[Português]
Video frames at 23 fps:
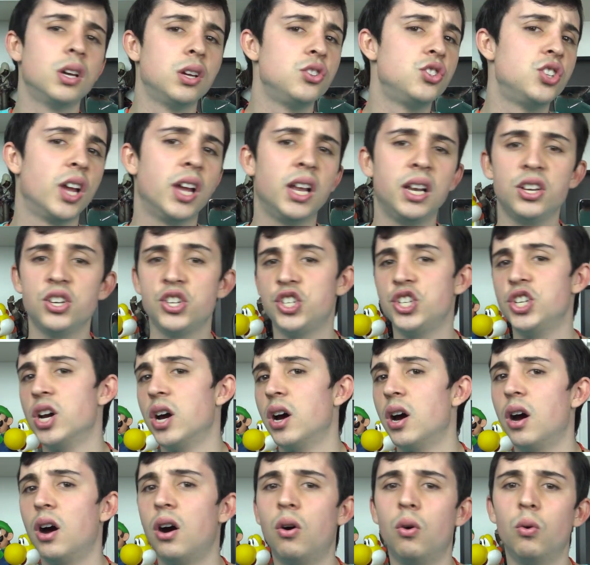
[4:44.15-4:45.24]
de
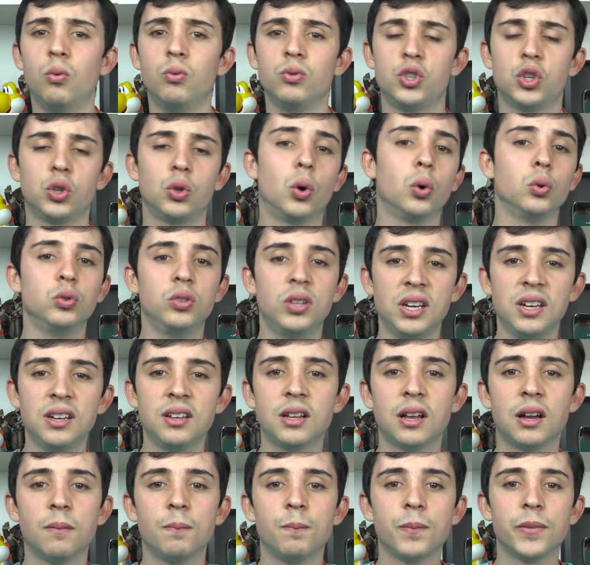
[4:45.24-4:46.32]
religião, de
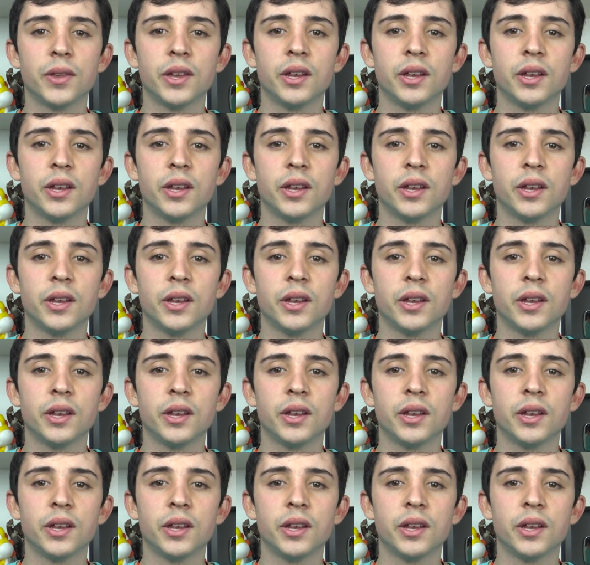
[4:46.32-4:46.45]
doutrina,